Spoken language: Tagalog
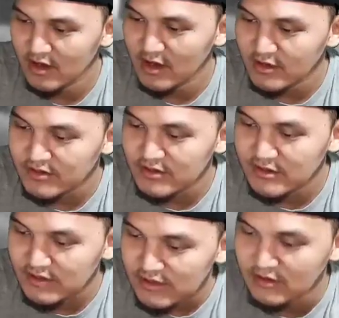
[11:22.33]

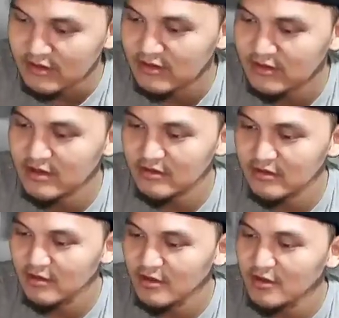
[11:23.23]
RGD, yan.
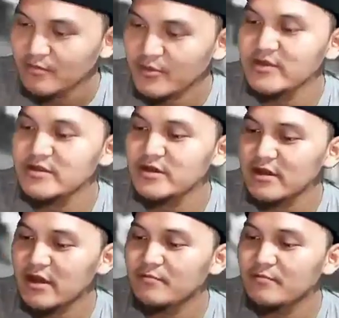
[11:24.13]
Frederick